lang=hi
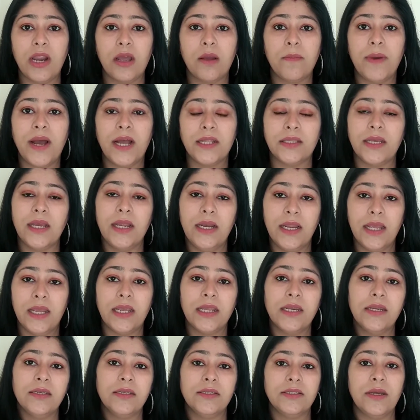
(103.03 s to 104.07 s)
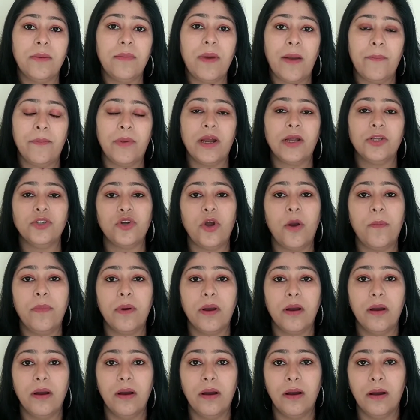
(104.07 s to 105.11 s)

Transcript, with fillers: अलग बात है लेकिन जब आपका जॉब